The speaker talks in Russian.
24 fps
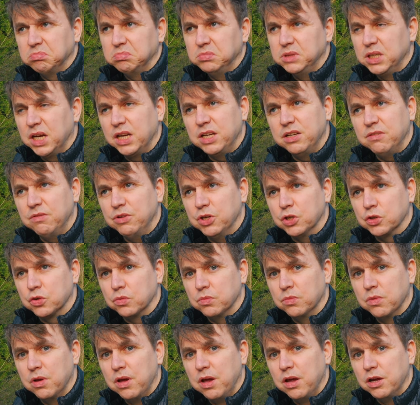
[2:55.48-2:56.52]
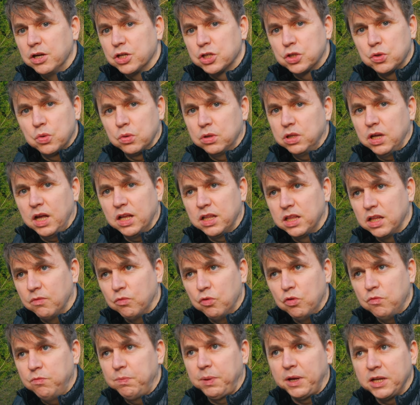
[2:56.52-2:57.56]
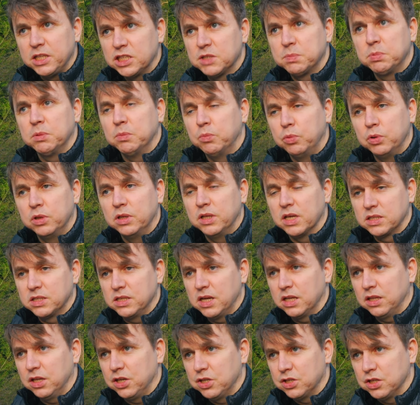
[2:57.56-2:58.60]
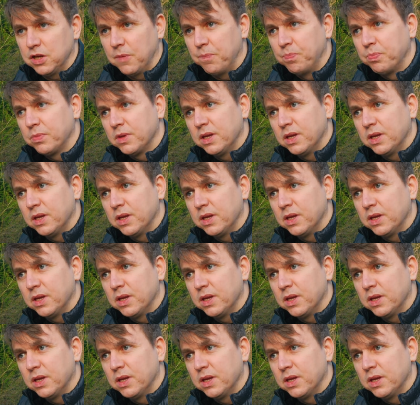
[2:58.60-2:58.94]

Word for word: я не вижу. Что-то одного, в принципе, будет достаточно.